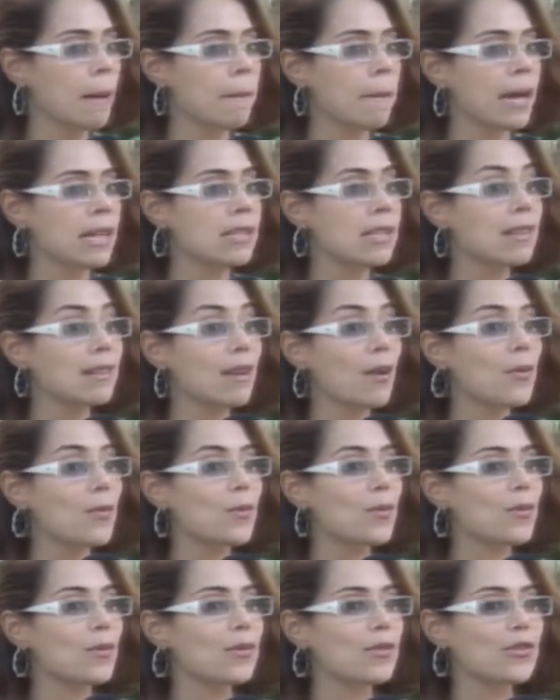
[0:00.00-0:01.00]
Mas então,
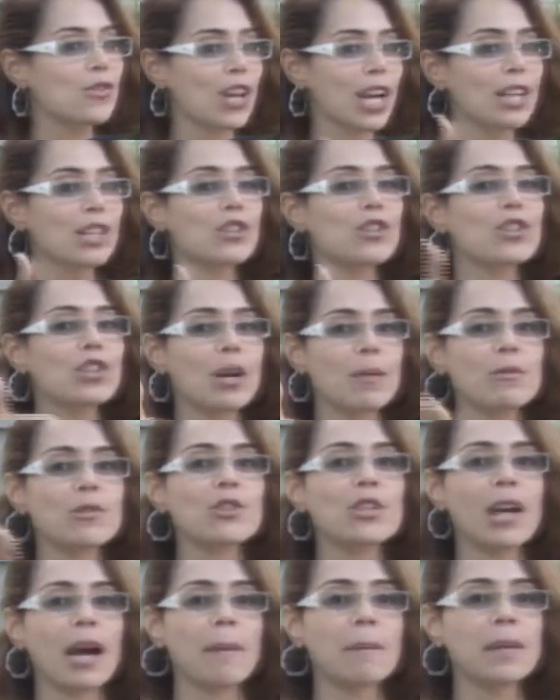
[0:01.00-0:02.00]
já que
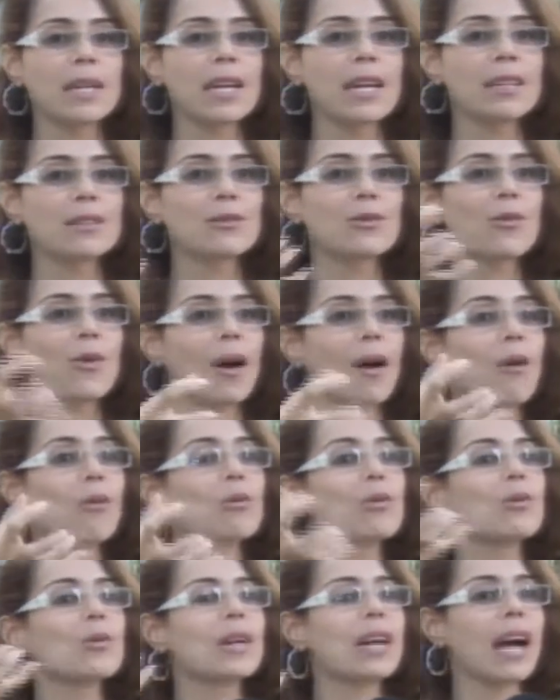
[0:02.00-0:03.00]
estamos caminhando, qual é
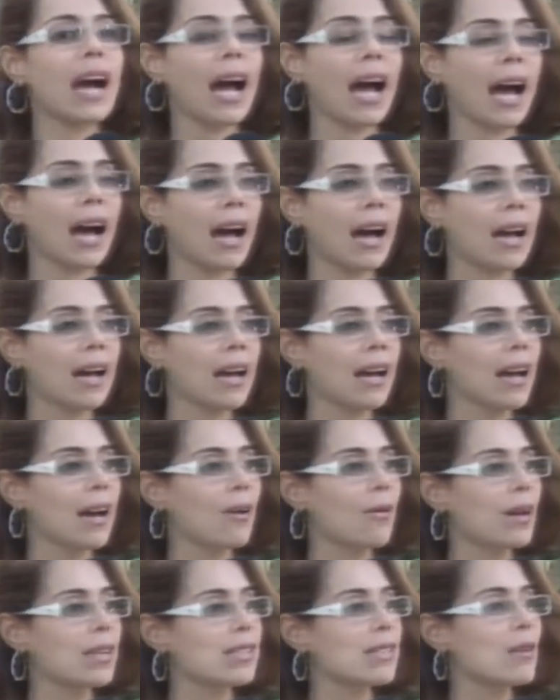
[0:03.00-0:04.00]
o lugar
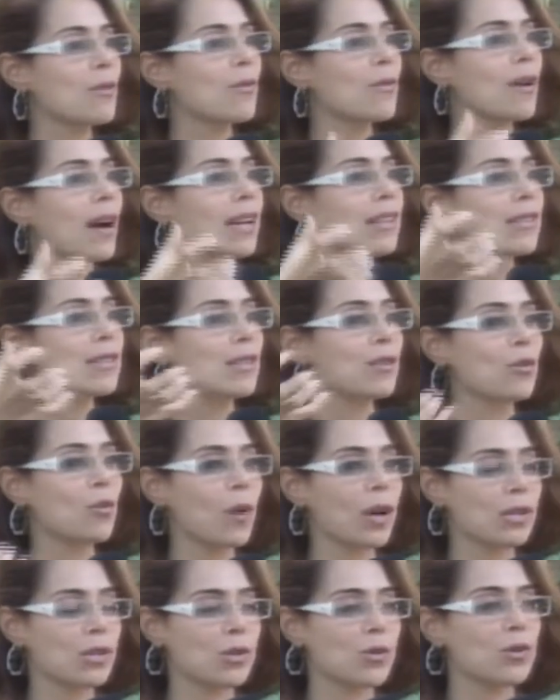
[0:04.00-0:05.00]
Quais são as
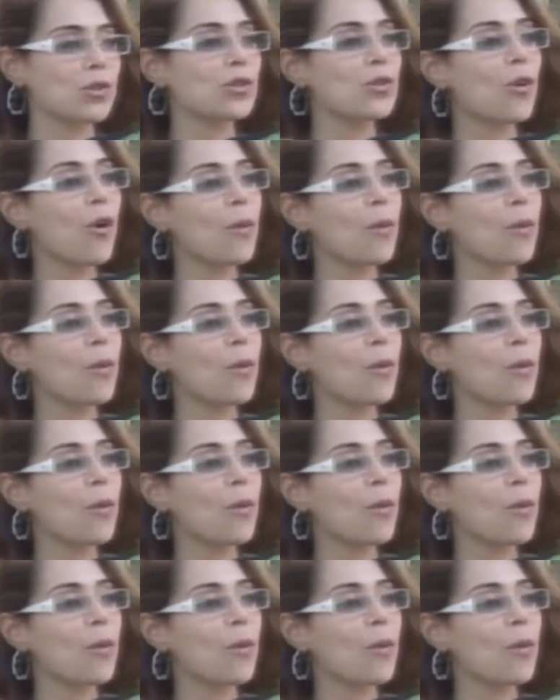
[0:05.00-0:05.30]
situações?